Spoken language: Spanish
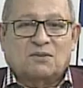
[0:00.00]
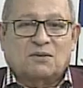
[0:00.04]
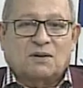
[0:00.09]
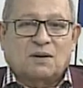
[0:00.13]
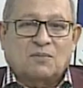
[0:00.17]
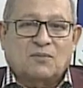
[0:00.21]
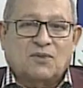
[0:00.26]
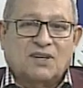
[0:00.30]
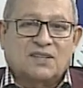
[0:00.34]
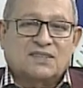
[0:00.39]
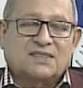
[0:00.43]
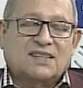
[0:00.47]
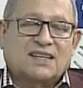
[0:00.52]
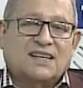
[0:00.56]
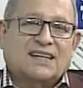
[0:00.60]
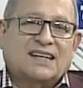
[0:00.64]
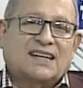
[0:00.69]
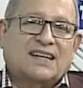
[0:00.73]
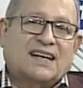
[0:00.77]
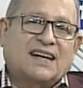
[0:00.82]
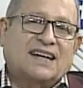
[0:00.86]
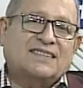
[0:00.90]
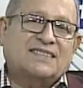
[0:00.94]
lo vamos a hacer
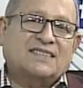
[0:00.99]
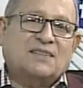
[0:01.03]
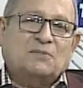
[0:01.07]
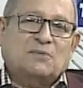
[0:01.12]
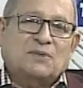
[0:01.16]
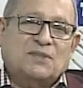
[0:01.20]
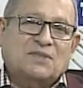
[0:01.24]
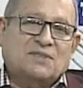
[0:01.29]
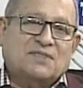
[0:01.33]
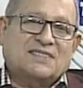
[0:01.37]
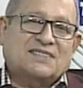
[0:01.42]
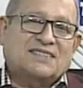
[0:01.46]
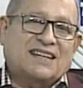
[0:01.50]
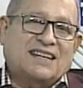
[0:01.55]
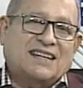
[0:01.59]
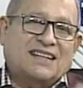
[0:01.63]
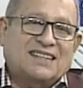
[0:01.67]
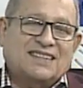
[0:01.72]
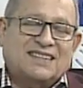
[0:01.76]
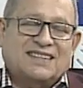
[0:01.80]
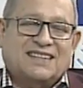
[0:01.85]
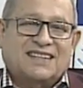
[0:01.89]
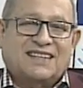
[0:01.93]
en grande. Bueno,
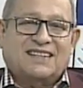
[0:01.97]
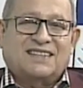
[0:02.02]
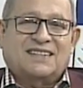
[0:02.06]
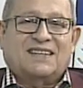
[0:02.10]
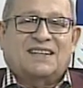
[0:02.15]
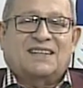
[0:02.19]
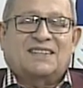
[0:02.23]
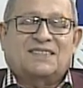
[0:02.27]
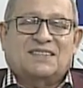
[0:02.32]
excelente